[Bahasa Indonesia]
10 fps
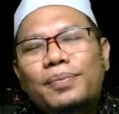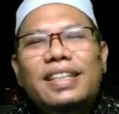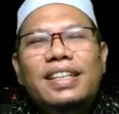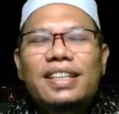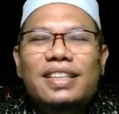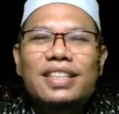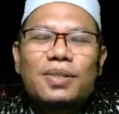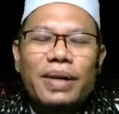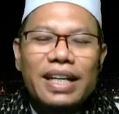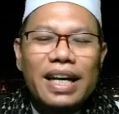Jadi
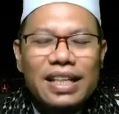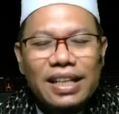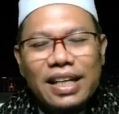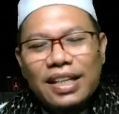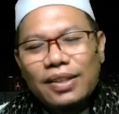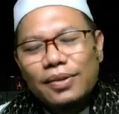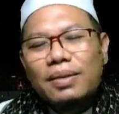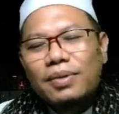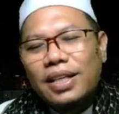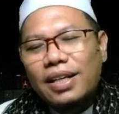disesuaikan dengan ini.
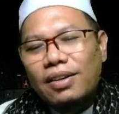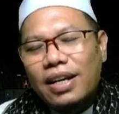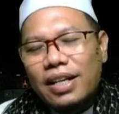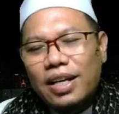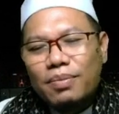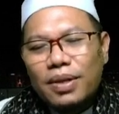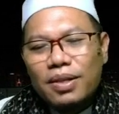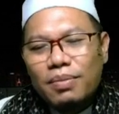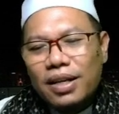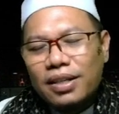Kemudian orang yang
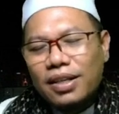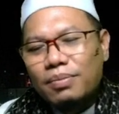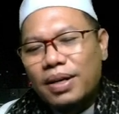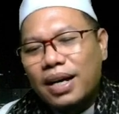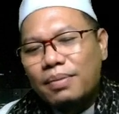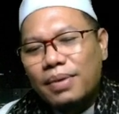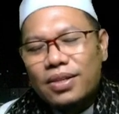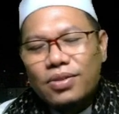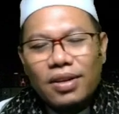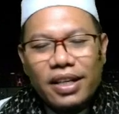beriman dan
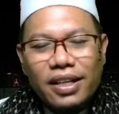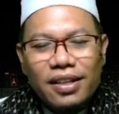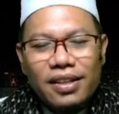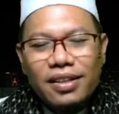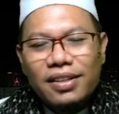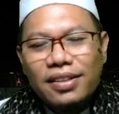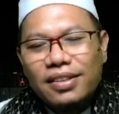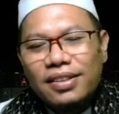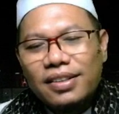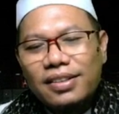beramal soleh,
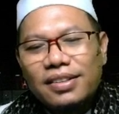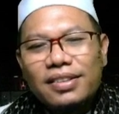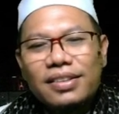ya.